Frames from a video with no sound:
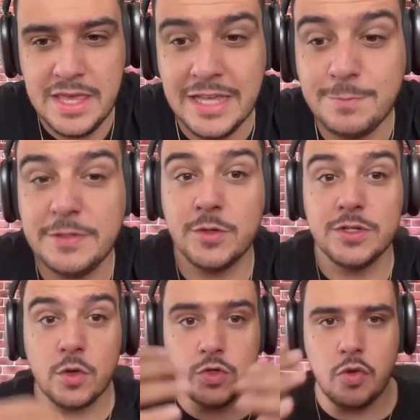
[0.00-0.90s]
E as
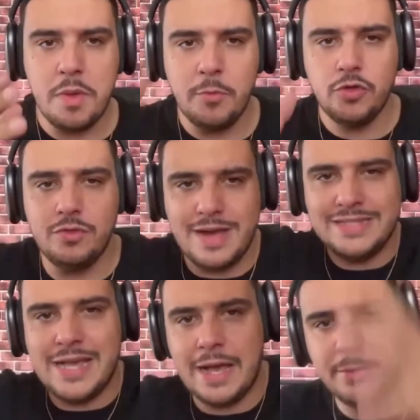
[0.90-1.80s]
pessoas consomem muito
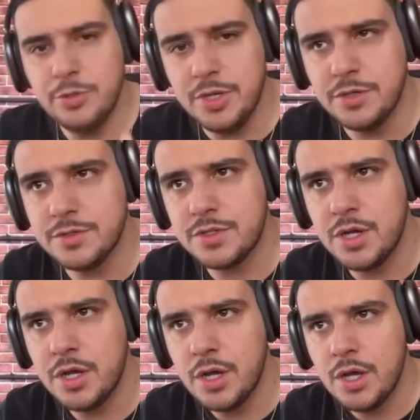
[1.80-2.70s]
mais a aba do
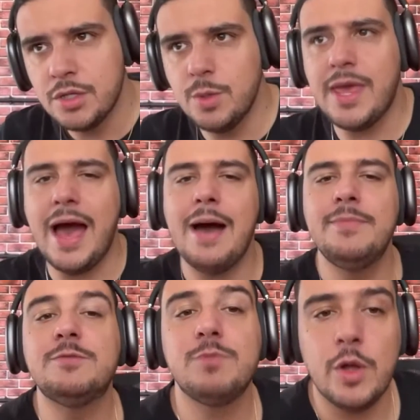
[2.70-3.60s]
Reels do que a
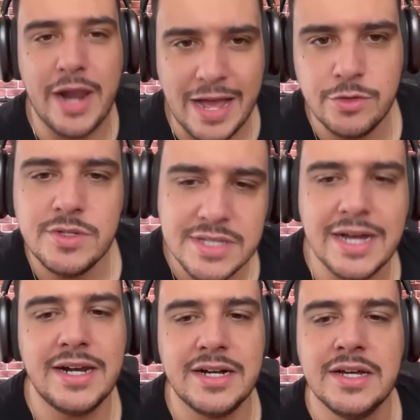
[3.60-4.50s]
aba explorar do
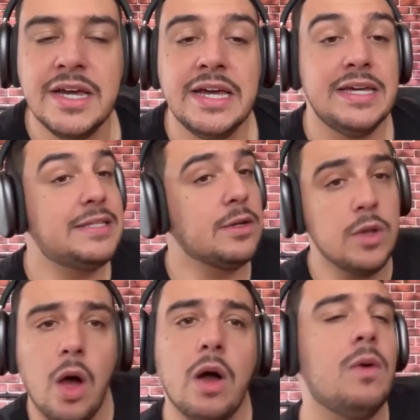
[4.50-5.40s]
Instagram.
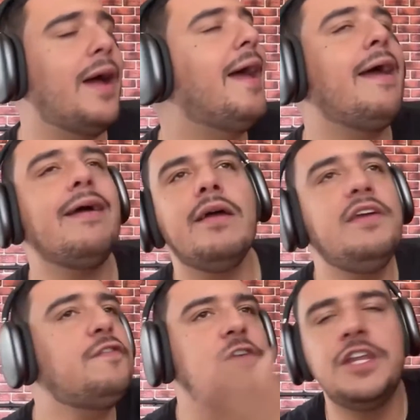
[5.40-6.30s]
Então, logo,
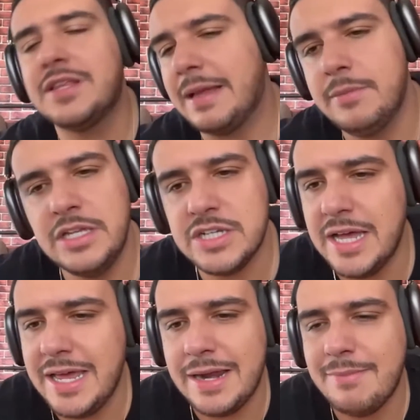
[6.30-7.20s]
é infinitamente,
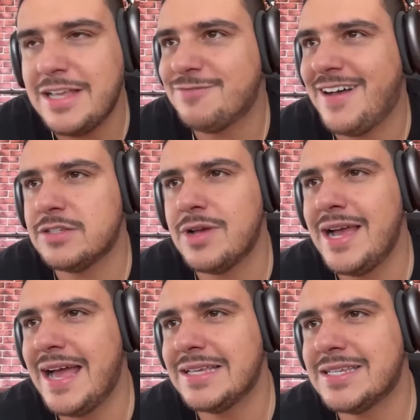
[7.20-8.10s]
galera, mais fácil
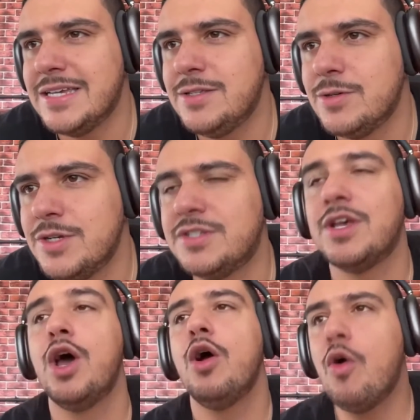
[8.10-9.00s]
ganhar
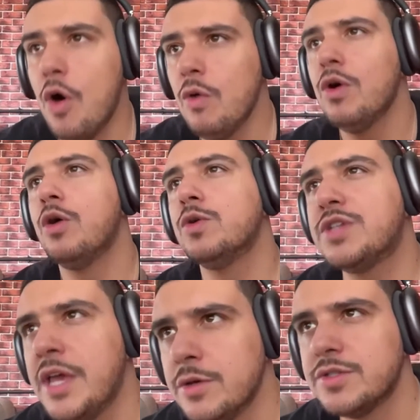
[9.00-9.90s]
seguidores com
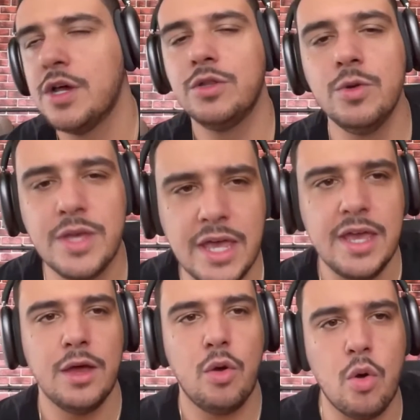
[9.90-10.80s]
os Reels do
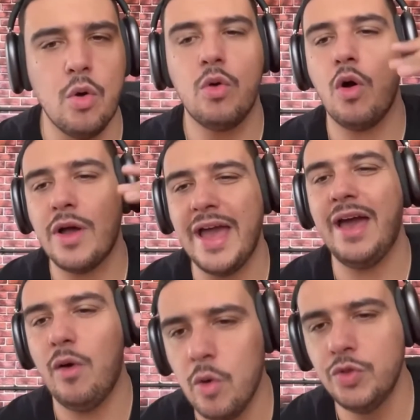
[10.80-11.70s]
que com
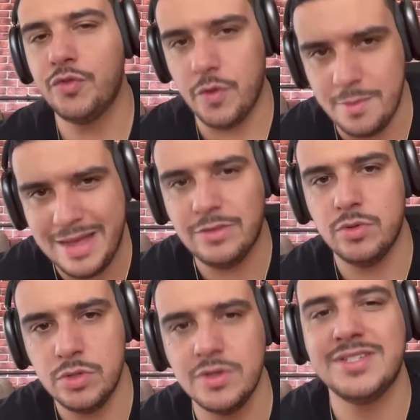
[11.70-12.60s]
qualquer outro
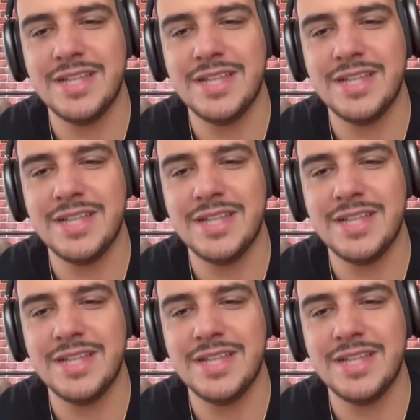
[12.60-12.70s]
formato no